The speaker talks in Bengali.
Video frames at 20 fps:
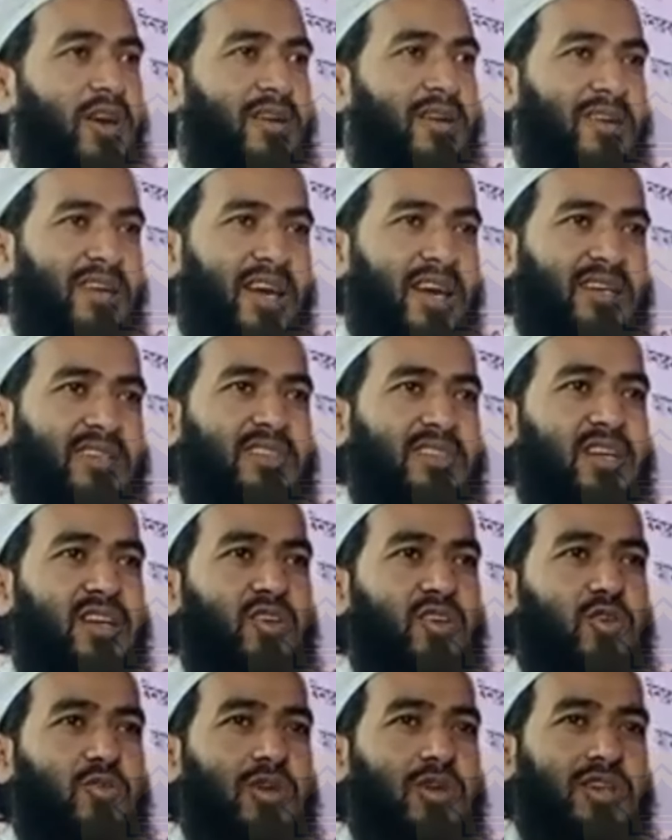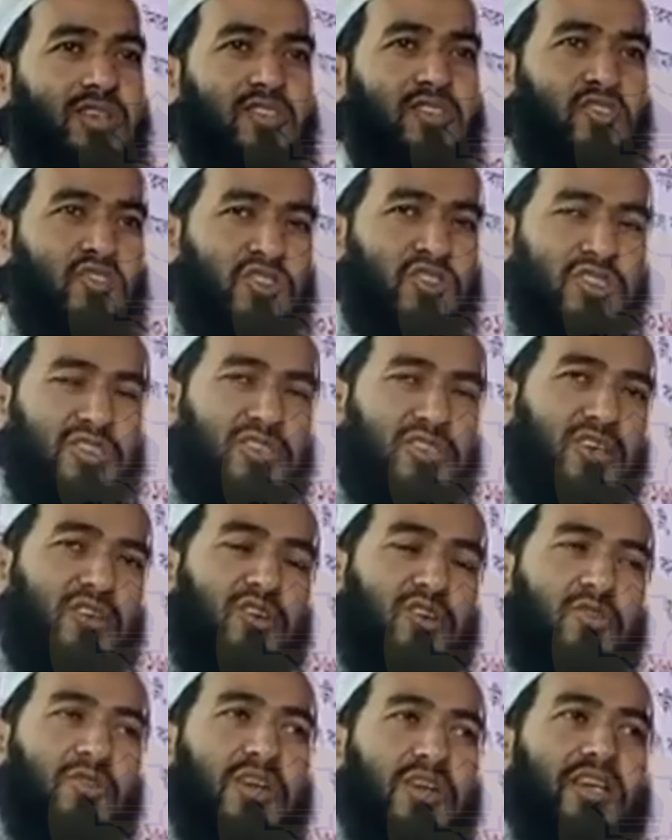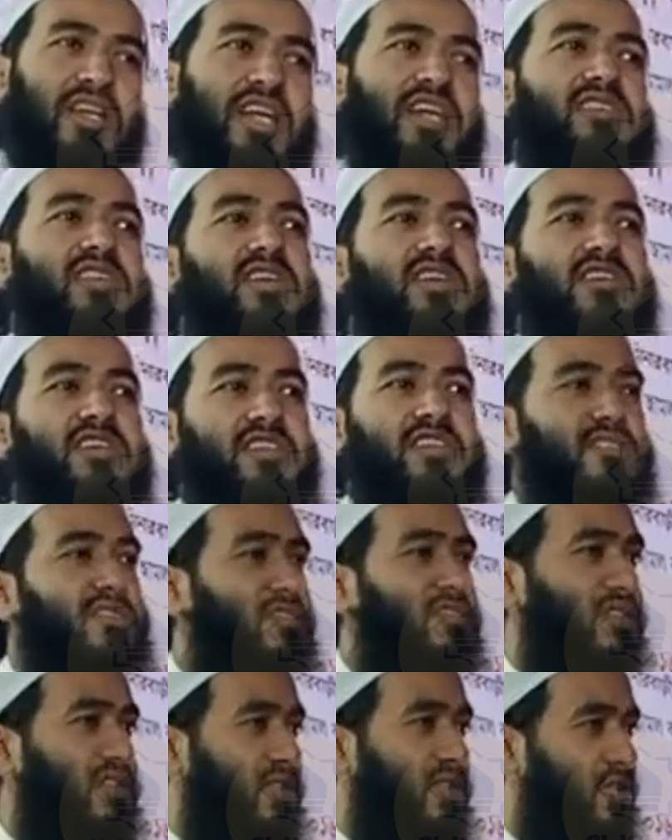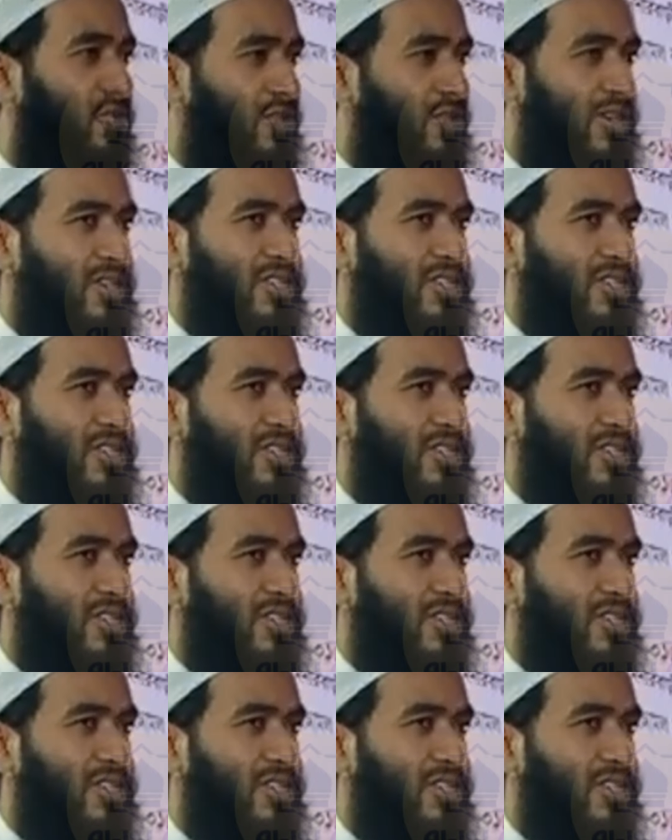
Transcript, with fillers: ডাক্তার হওয়া ইঞ্জিনিয়ার হওয়া নেতা নেত্রী হওয়া